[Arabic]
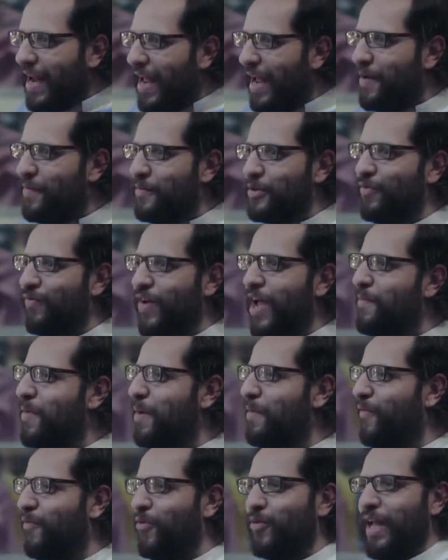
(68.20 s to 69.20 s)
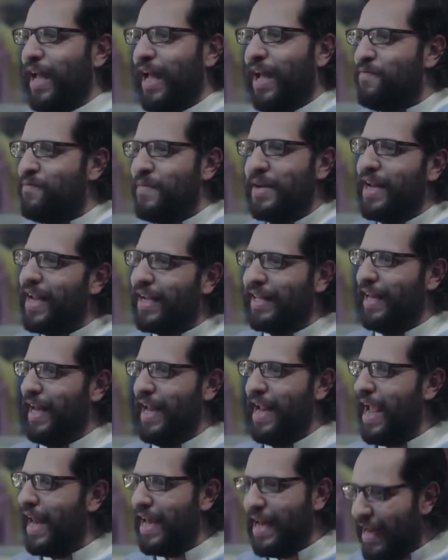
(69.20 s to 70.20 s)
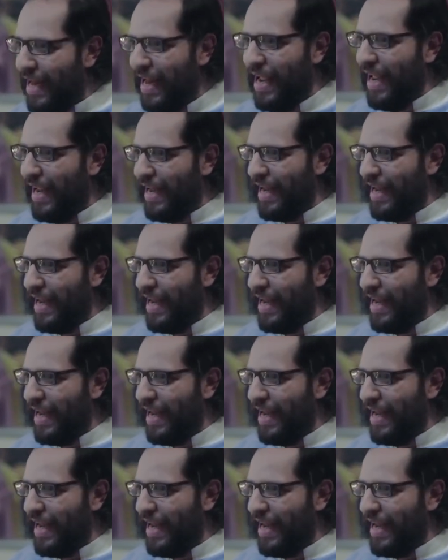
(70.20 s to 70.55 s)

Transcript: يعني انا مش فاهم المفروض اخاف من انك تلاقيها ليه